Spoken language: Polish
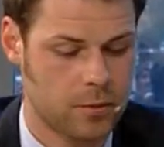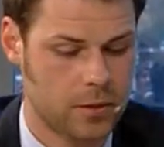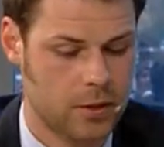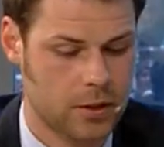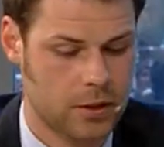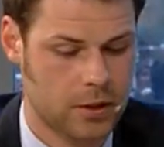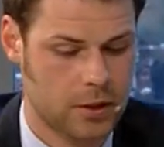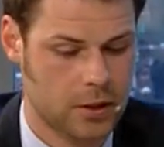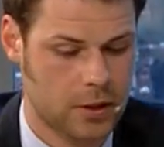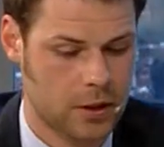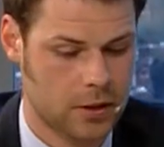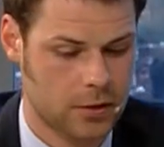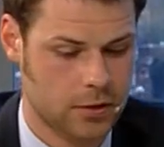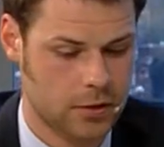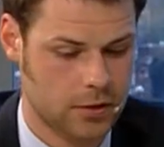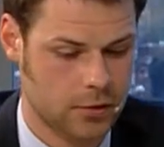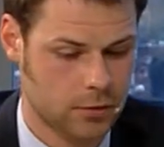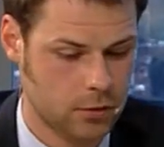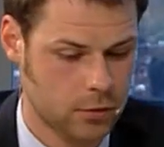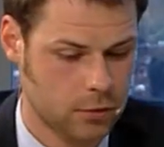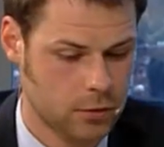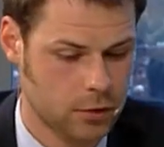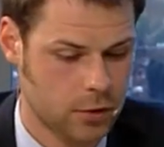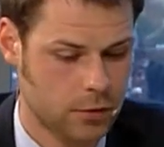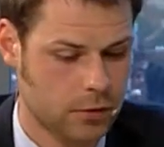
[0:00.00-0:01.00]
jeszcze raz.
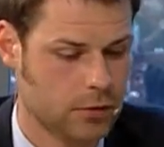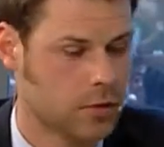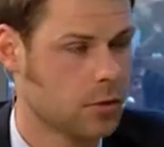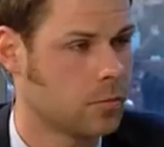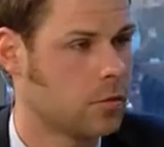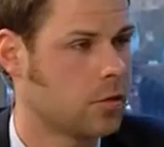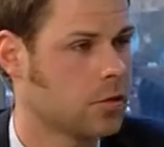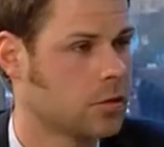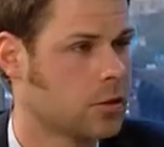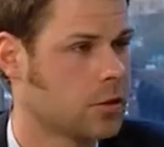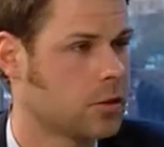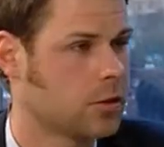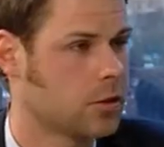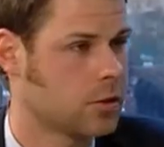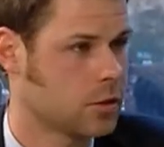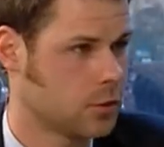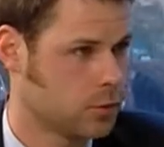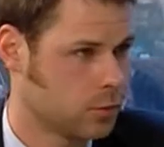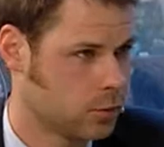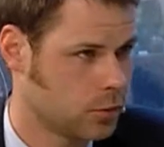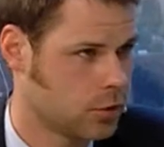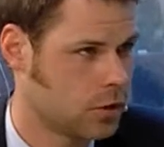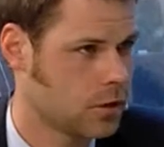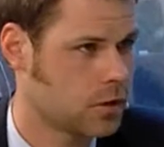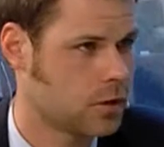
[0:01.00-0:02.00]
Jutro w sobotę to jest
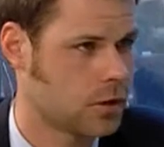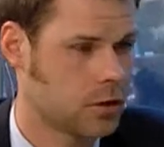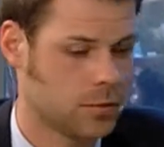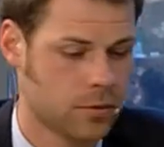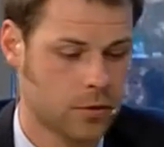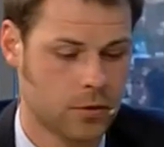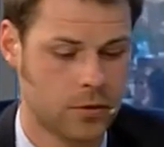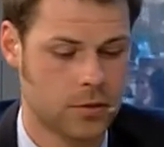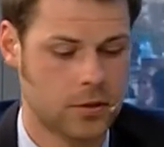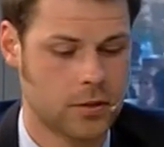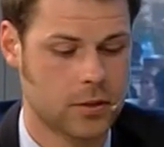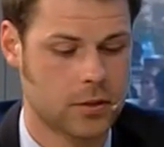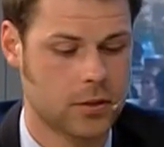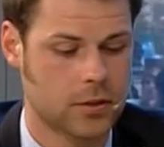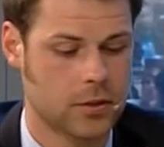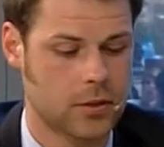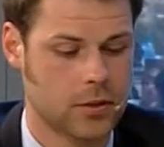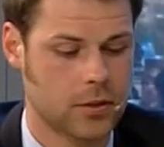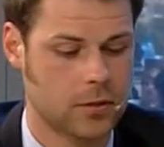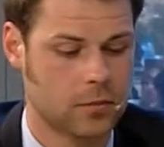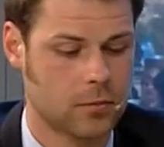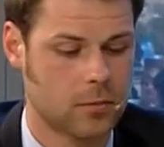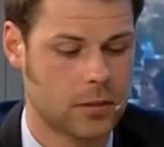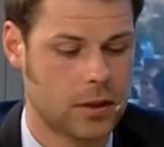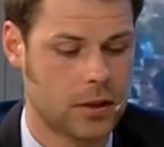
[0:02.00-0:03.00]
25
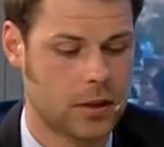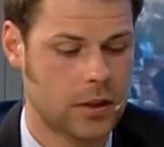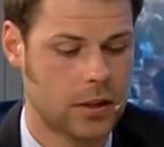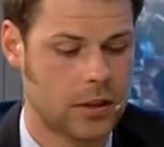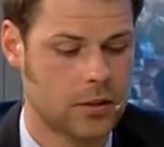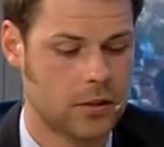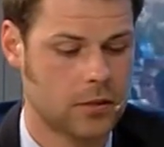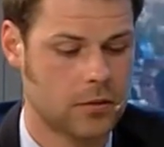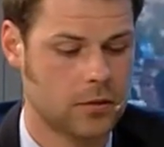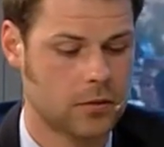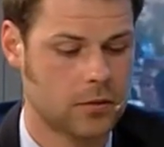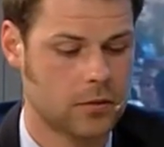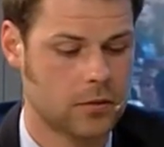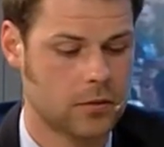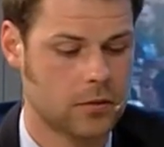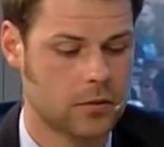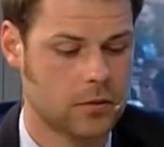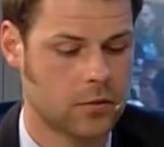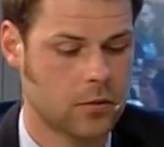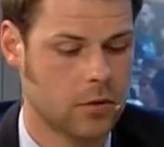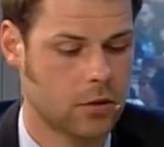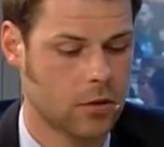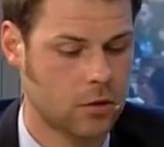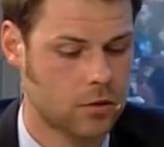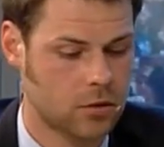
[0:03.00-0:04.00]
maja,
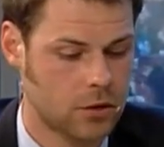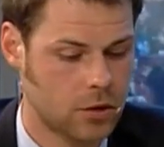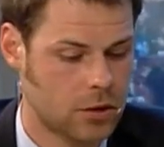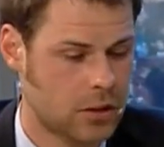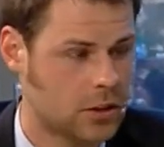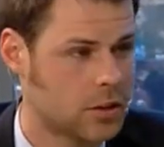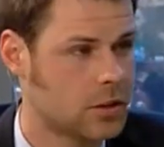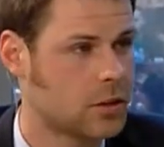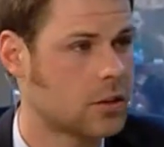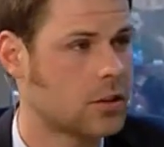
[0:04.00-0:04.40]
między 14,